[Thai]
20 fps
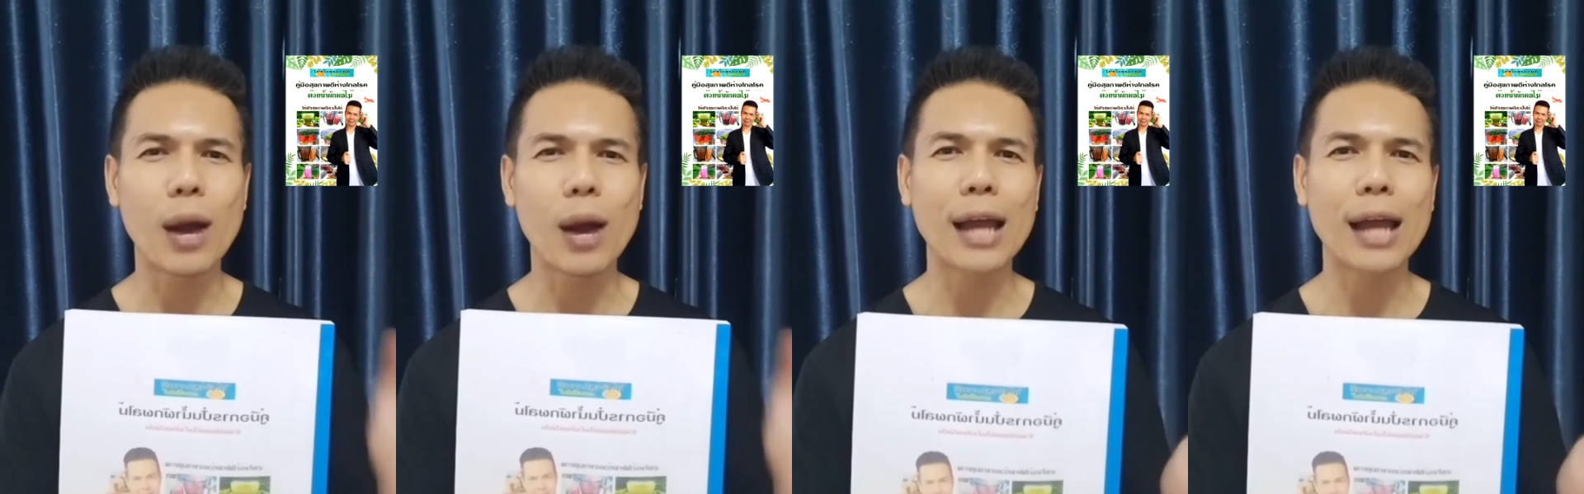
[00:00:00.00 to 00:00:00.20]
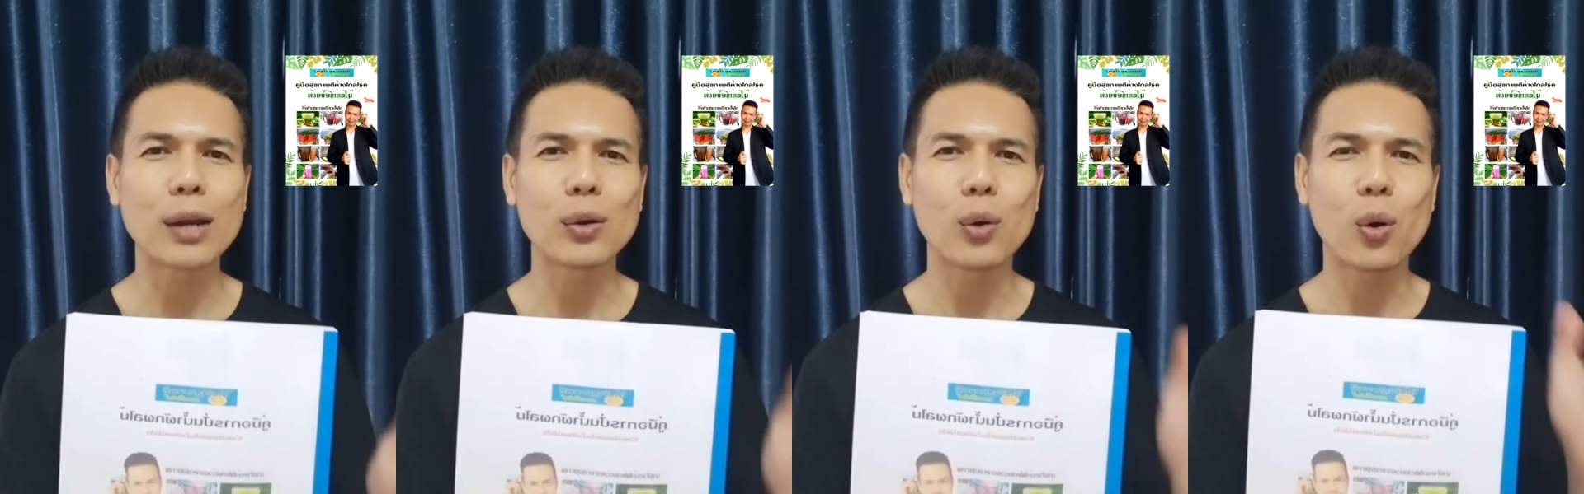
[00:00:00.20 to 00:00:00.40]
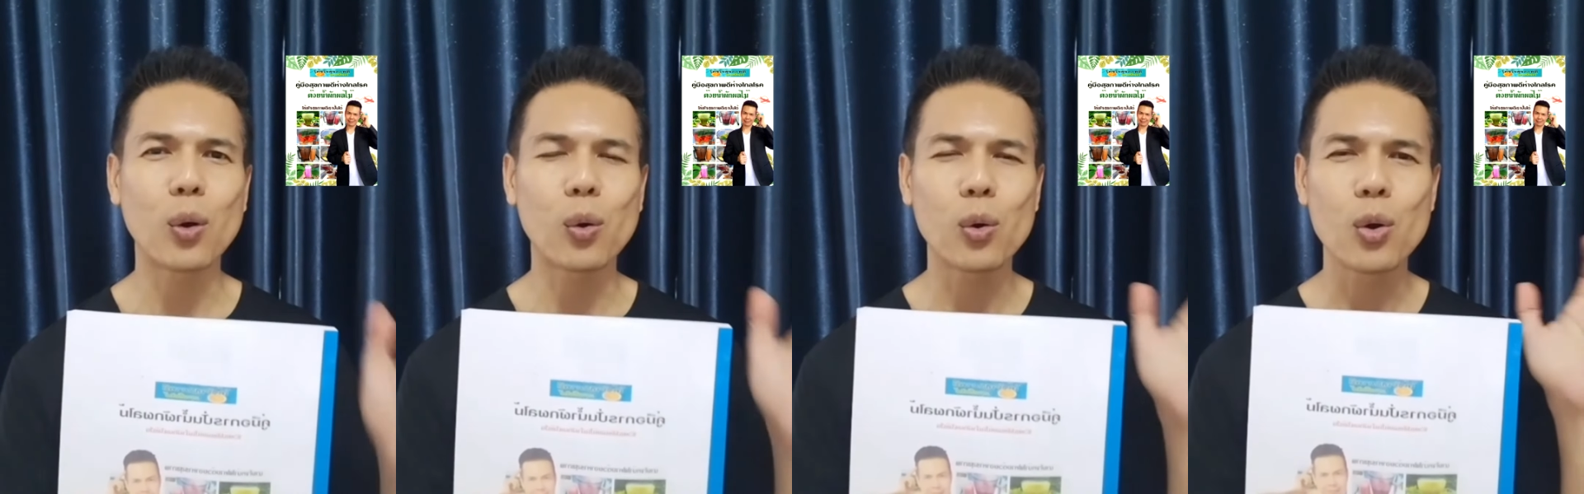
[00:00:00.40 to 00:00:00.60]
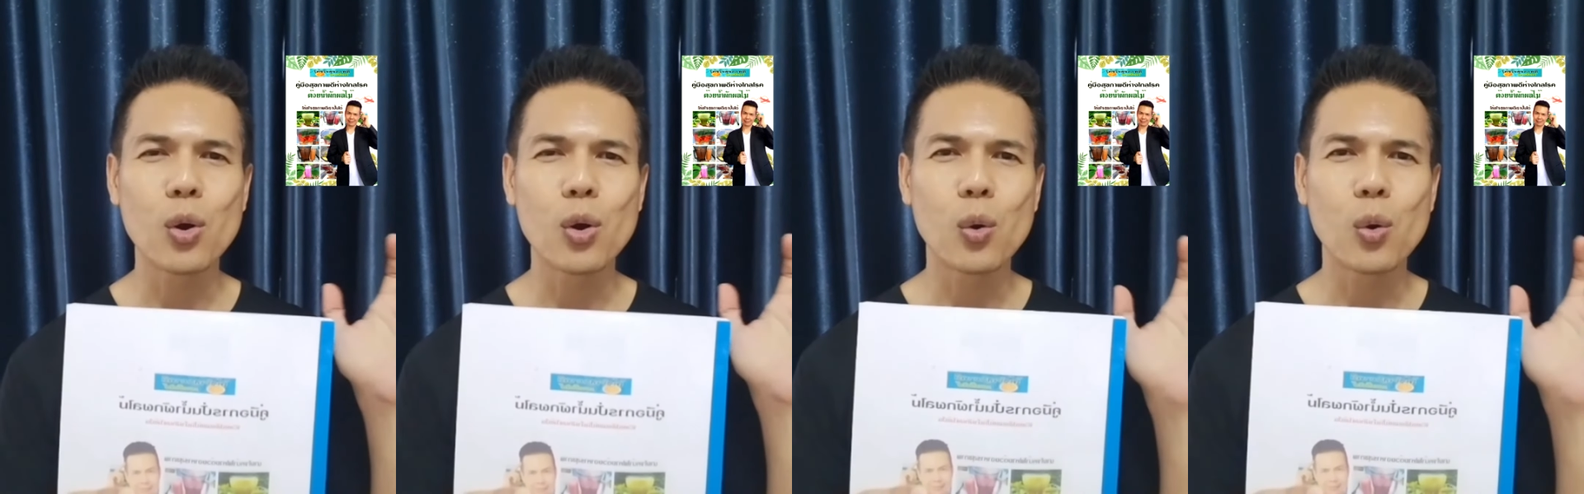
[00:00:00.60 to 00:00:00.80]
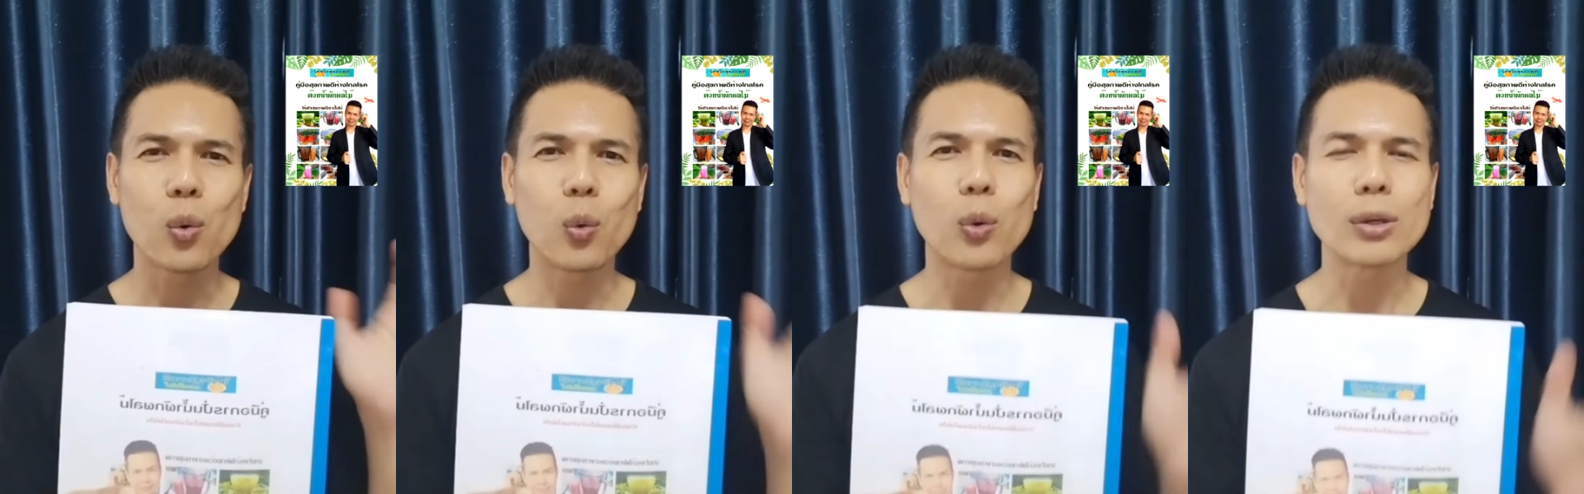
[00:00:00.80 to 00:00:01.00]
หวานโรค
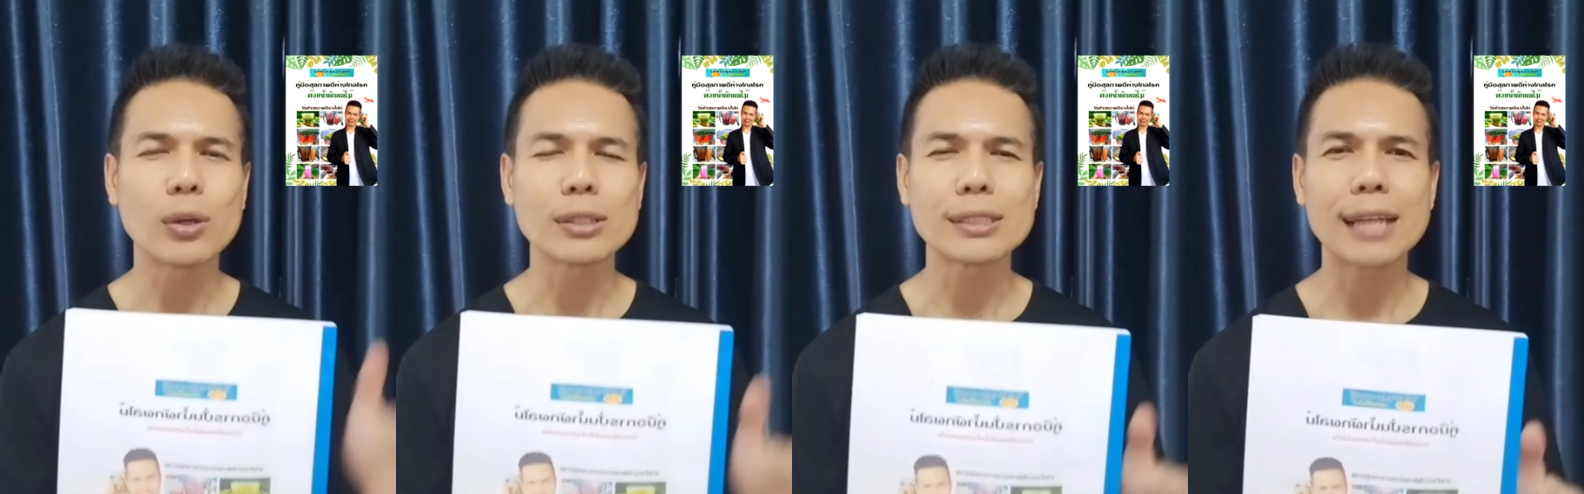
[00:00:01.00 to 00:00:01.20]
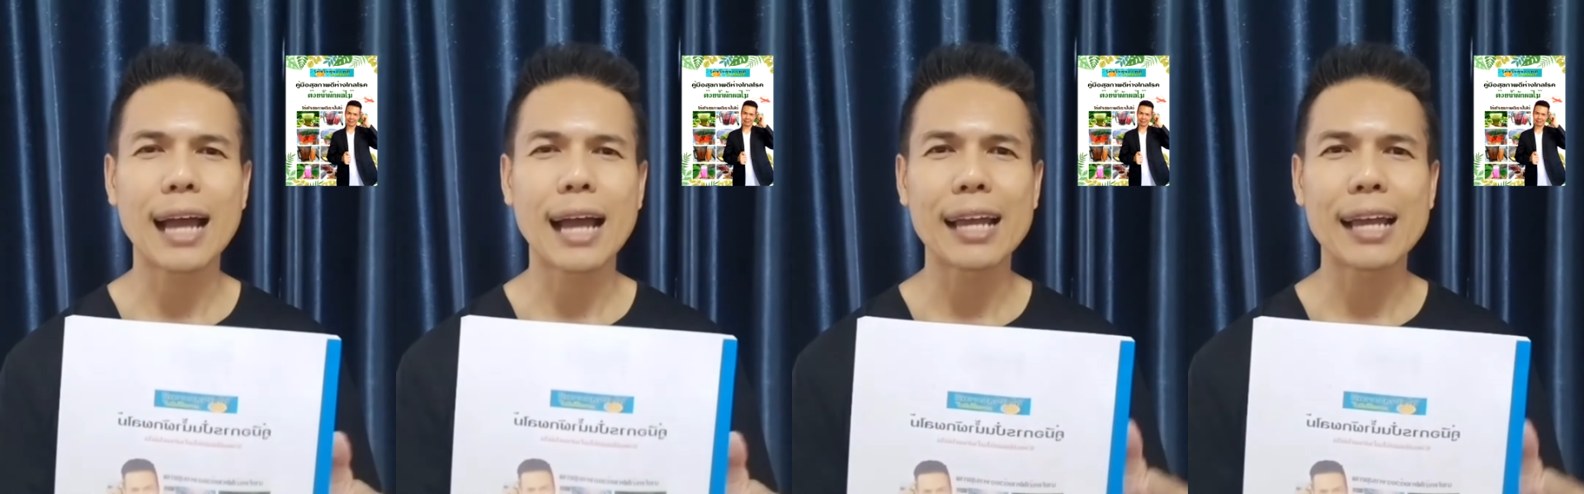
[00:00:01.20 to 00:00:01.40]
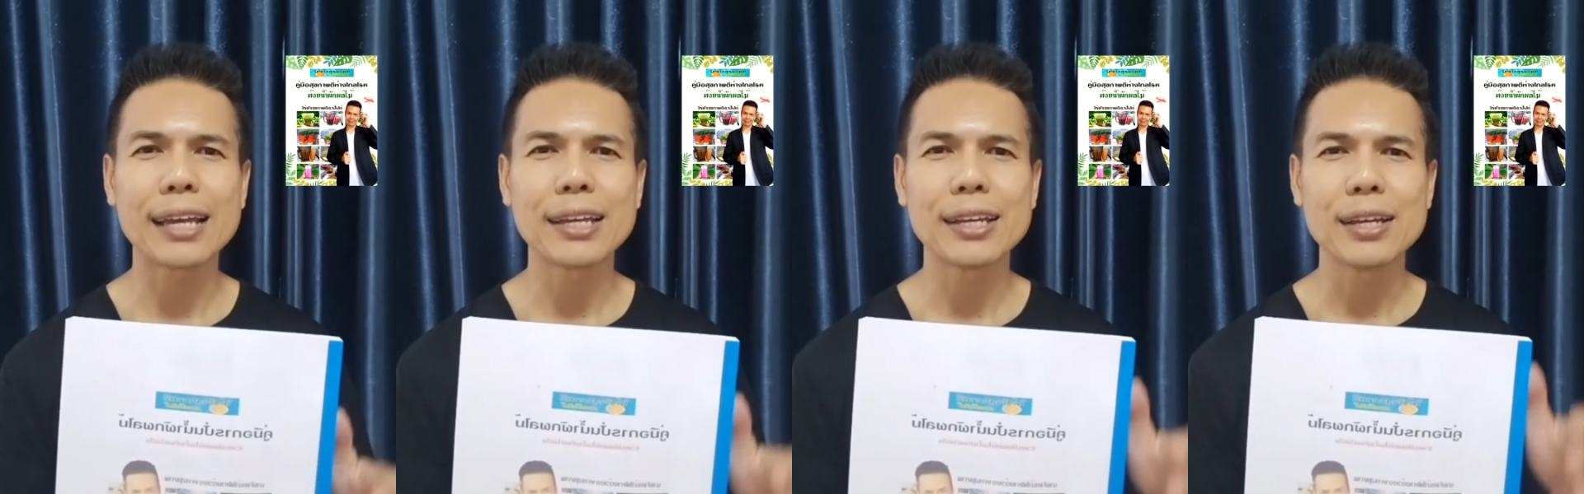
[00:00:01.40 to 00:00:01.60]
หัวใจ